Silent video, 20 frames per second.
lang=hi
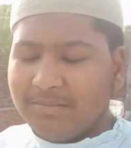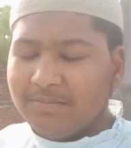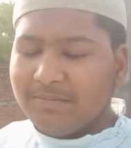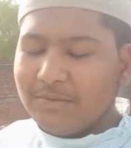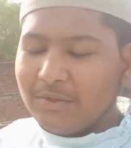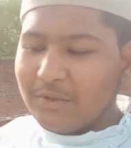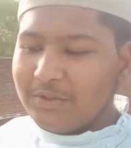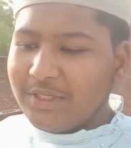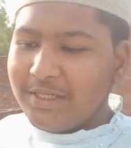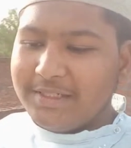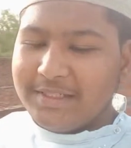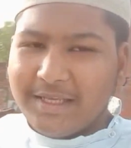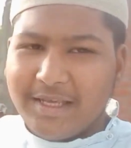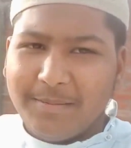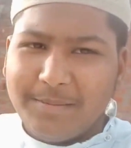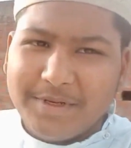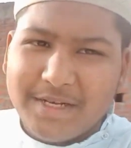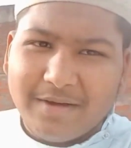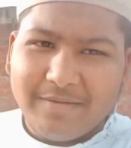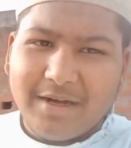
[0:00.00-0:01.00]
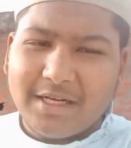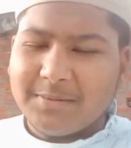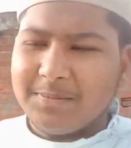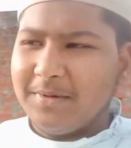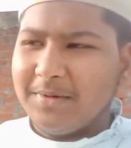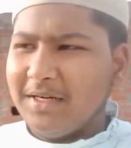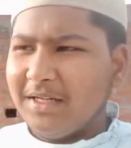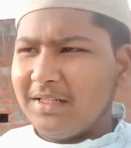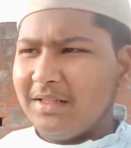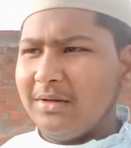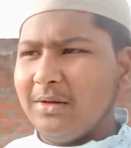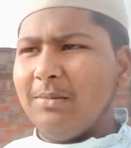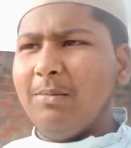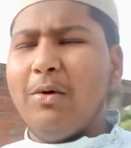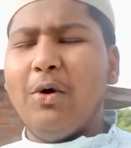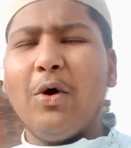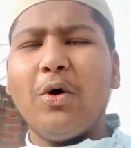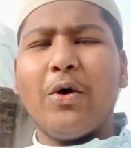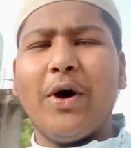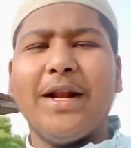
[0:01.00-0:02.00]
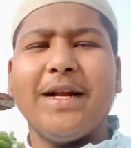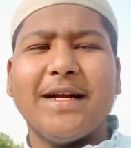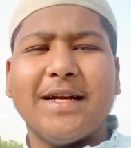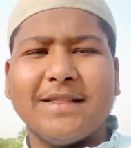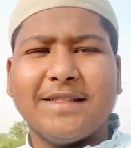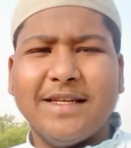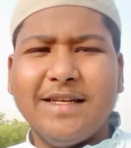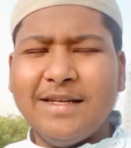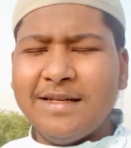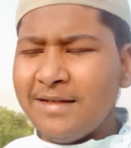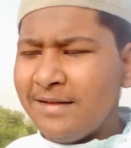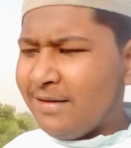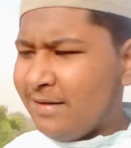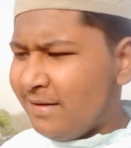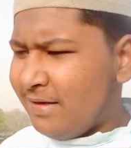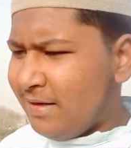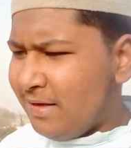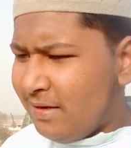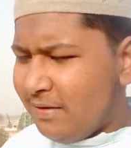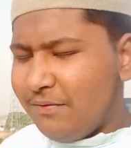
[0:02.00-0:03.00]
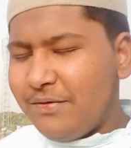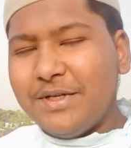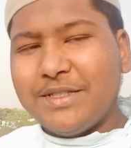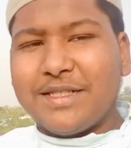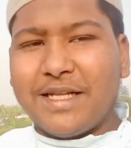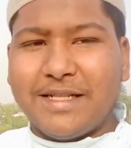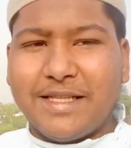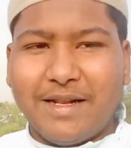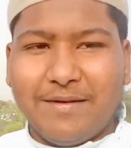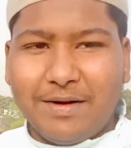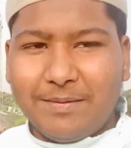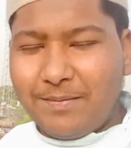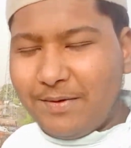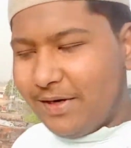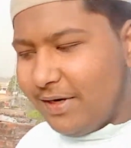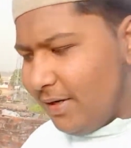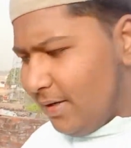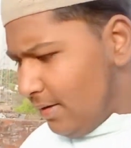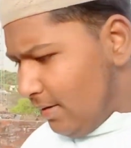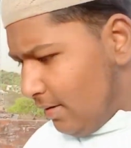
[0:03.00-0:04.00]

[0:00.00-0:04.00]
तो चलते हैं अभी नमाज़ पढ़ने तो ब्लॉक को करते हैं फिर चलते हैं नमाज़ पढ़ने